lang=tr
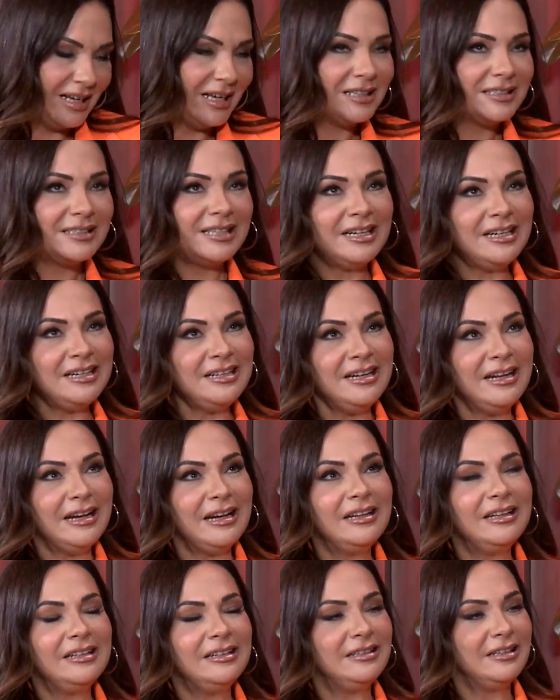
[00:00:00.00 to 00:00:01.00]
ki öyle.
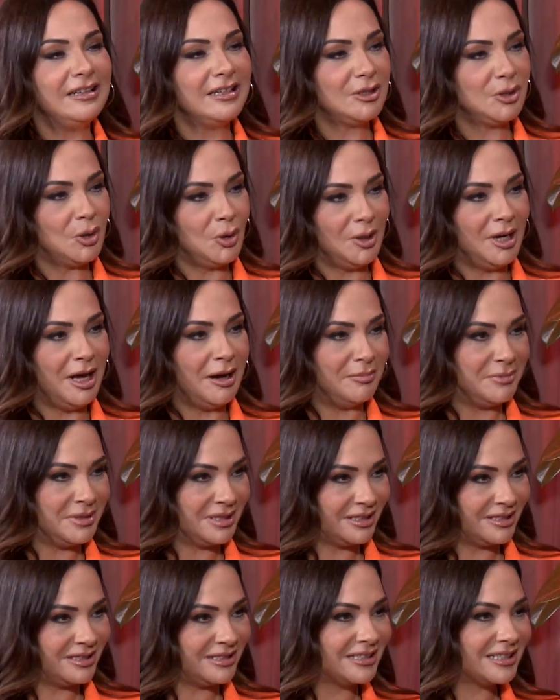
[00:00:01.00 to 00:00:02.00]
Seninle ilgili ne
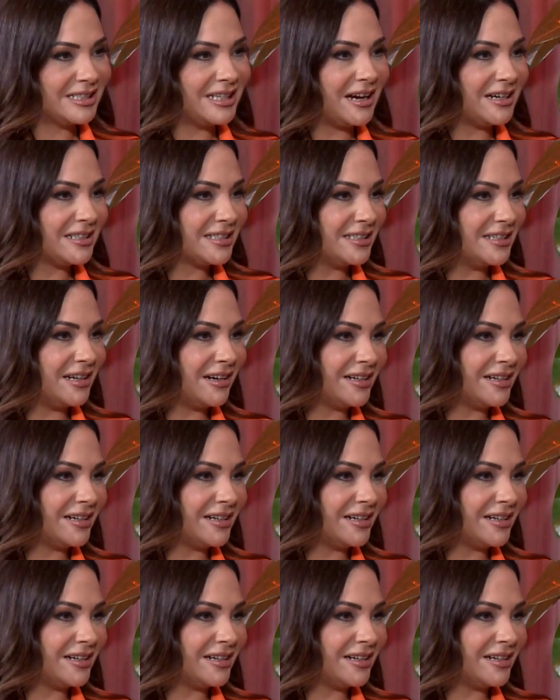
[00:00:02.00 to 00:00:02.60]
söylenmesini istersin